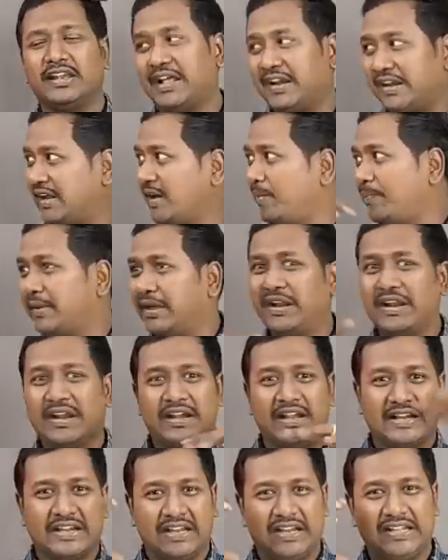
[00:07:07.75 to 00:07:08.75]
நிறைய
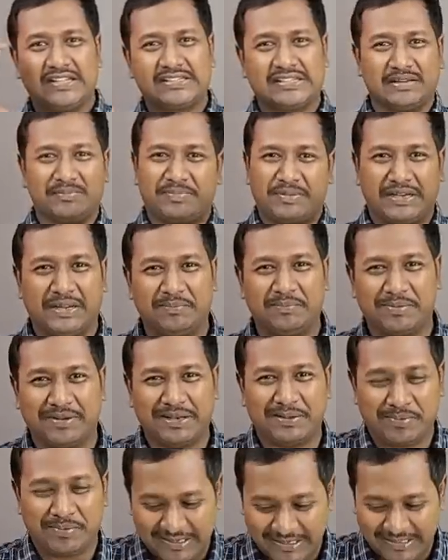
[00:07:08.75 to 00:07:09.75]
பேர்கிட்ட கலெக்ஷன் பண்ணி
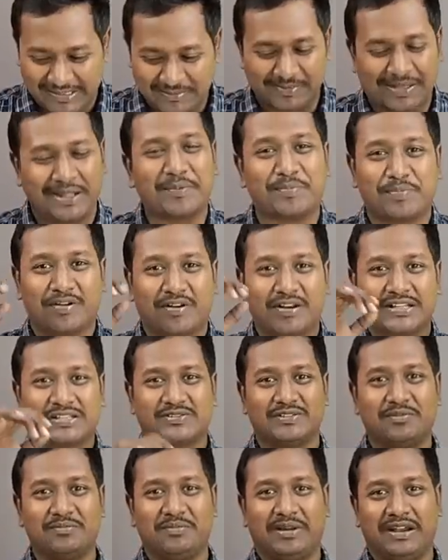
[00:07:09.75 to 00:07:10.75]
பண்ணி பண்ணி இந்த மாதிரி
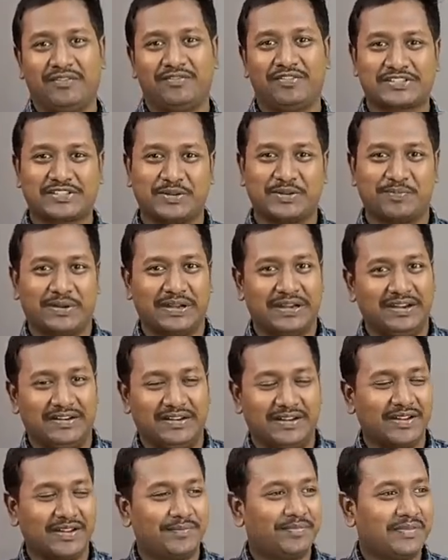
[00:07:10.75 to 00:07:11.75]
ப்ராடக்ட்ஸ் வந்து மேனுஃபேக்சர்
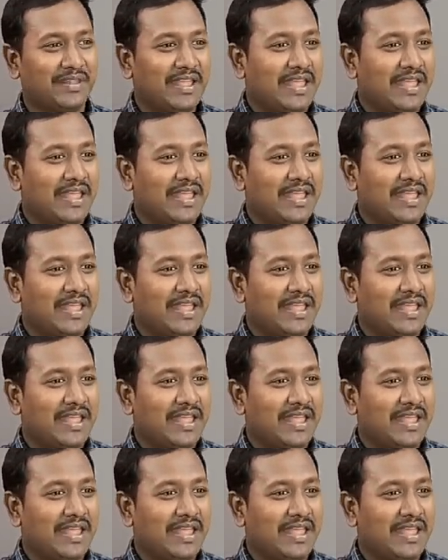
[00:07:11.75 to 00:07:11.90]
பண்ணிகிட்ருக்கேன்